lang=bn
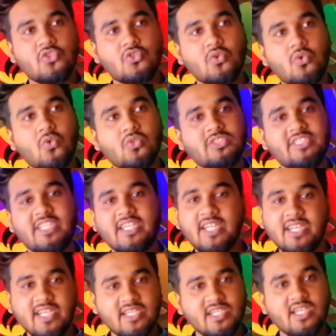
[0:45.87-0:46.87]
সো
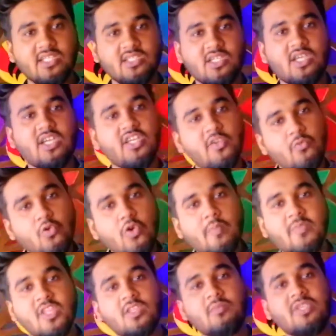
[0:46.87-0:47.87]
সেটারই একটা রিভিউ
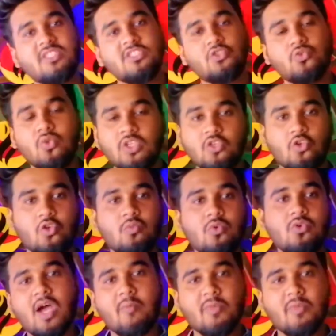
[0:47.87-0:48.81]
আপনাদের মাঝে তুলে ধরবো